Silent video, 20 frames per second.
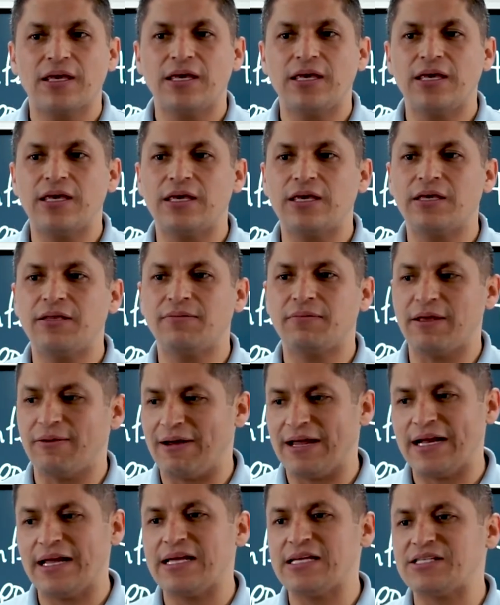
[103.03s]
Y, y, te
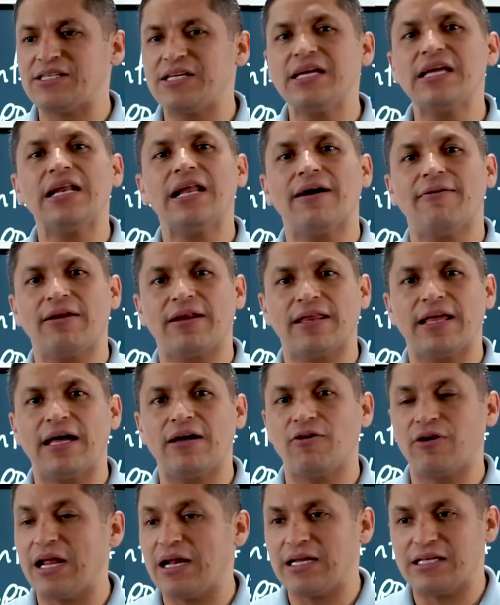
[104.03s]
van a decir la
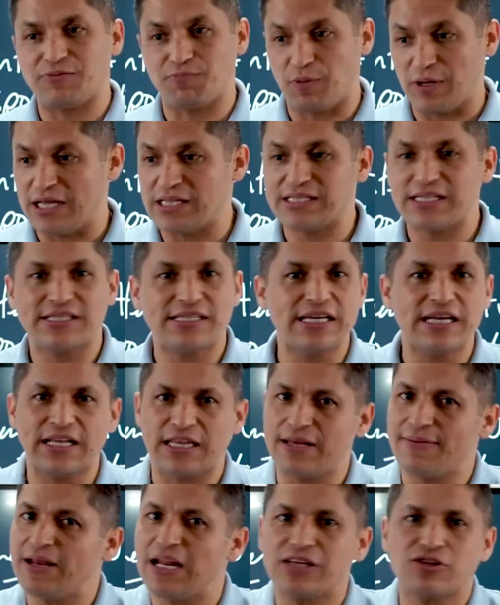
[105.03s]
verdad. Ahora les puedes
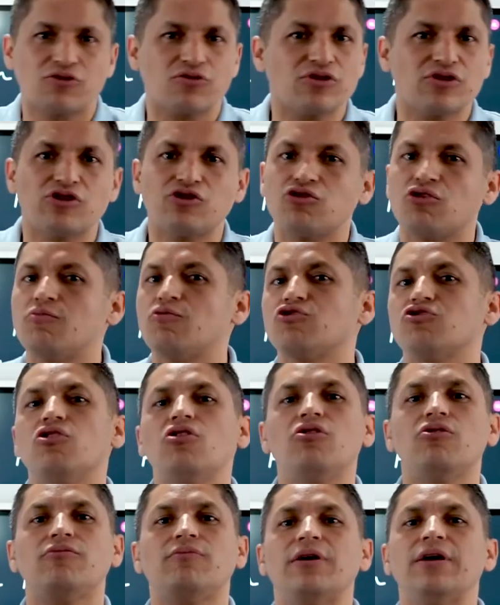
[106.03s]
decir, dime las cosas como
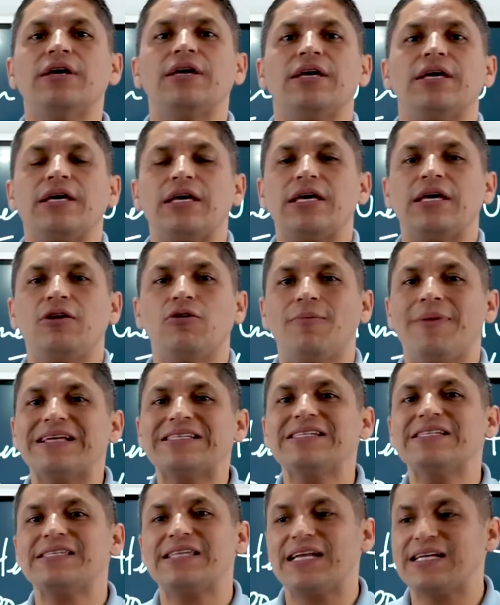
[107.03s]
son. Y lo
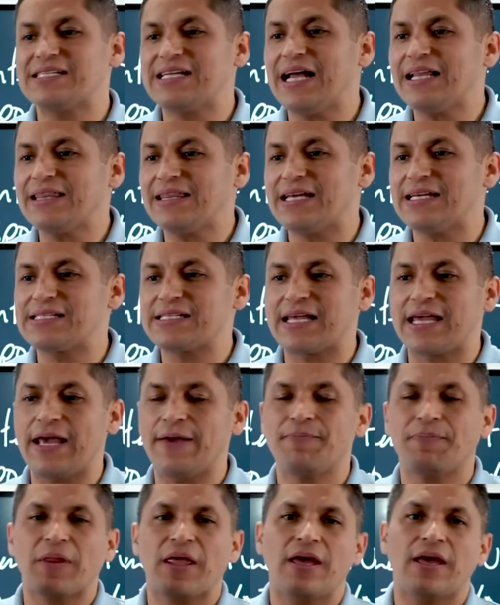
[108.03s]
más interesante es
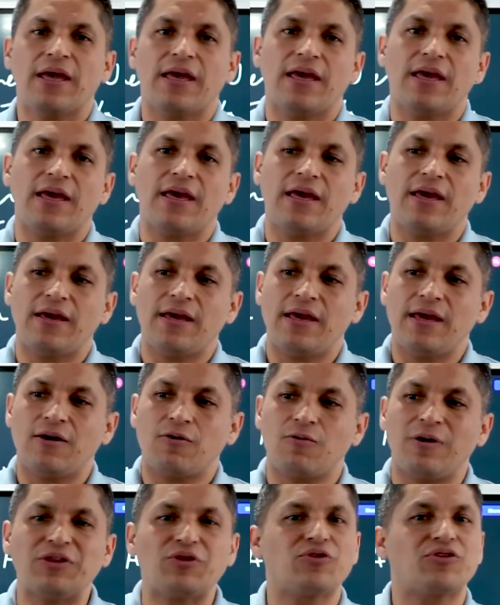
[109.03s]
que eh,
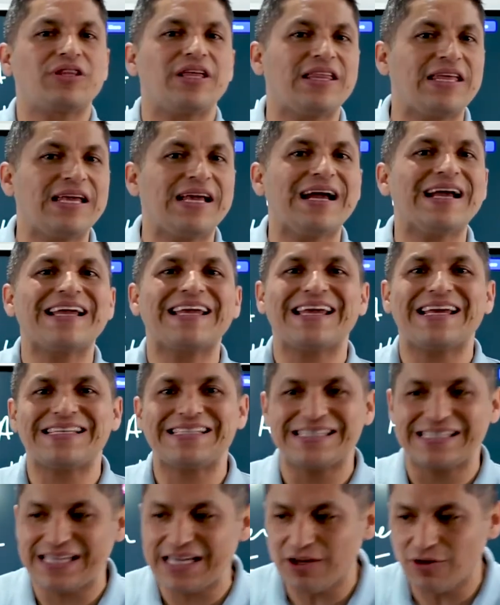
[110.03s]
eh, cuando te digan que
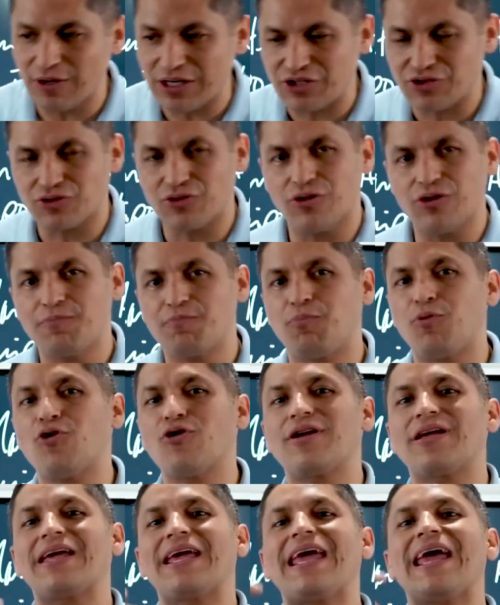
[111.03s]
sí lo estoy,
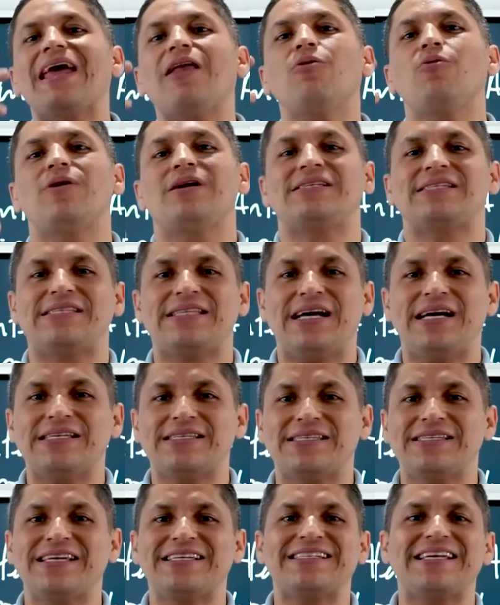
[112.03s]
¿por qué lo
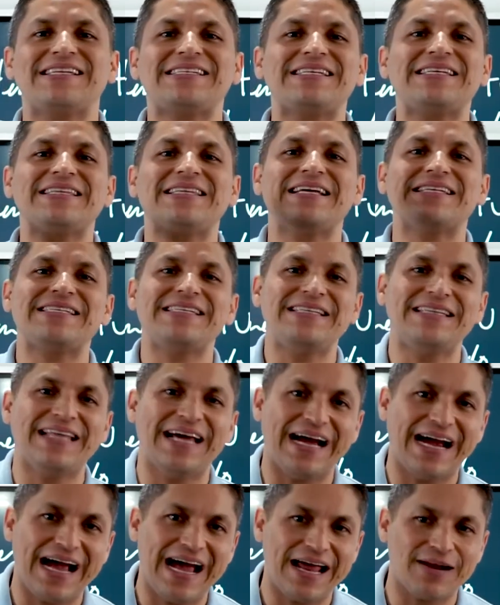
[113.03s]
estás? Necesitas
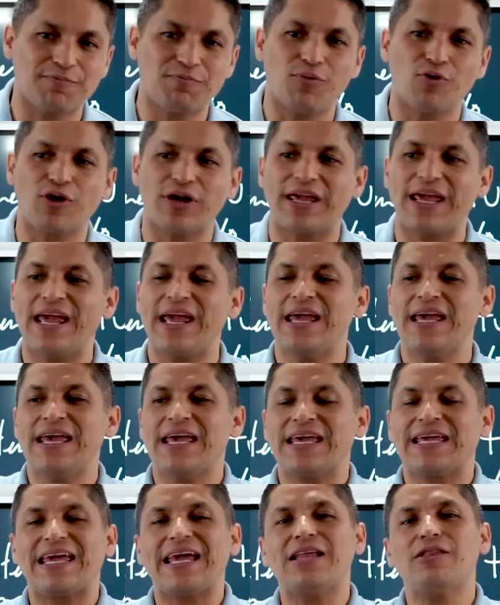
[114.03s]
indagar. ¿Por
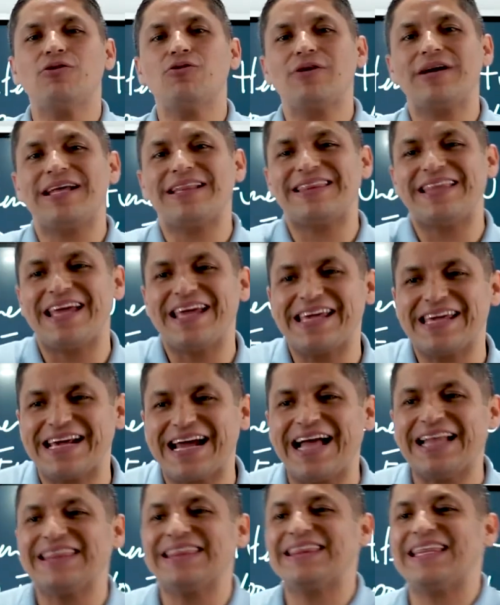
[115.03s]
qué? ¿Qué es lo que te
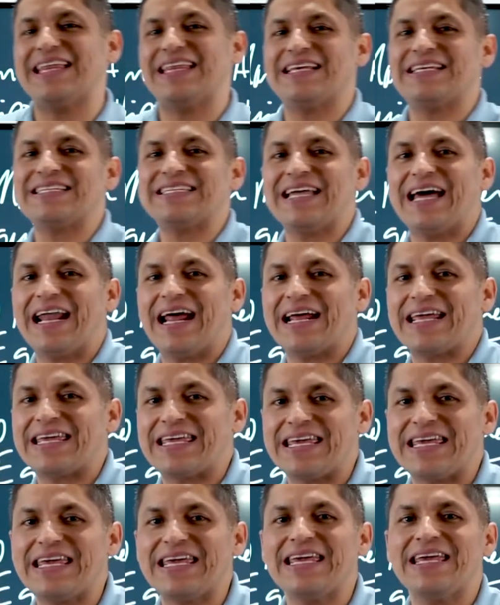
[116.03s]
encanta de estar
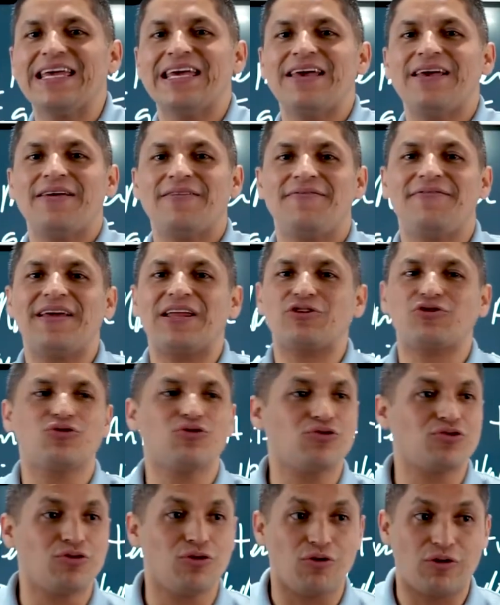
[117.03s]
aquí
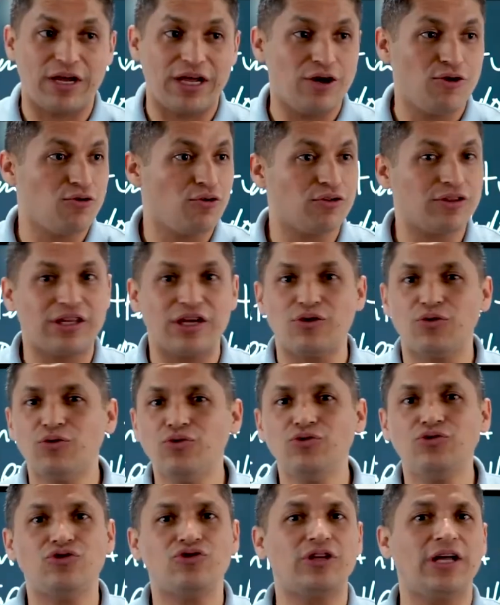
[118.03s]
versus lo que no te
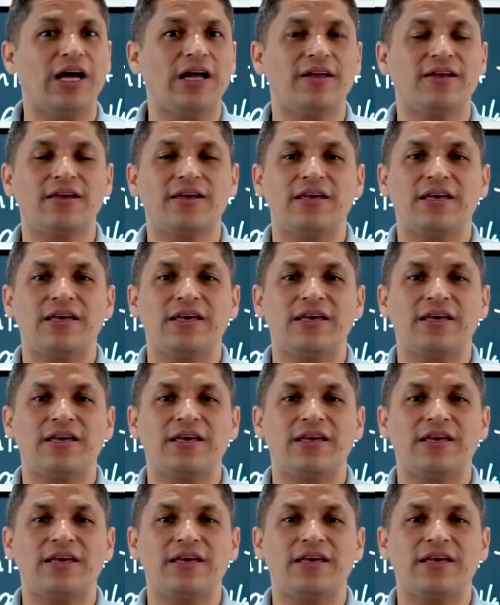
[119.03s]
gusta?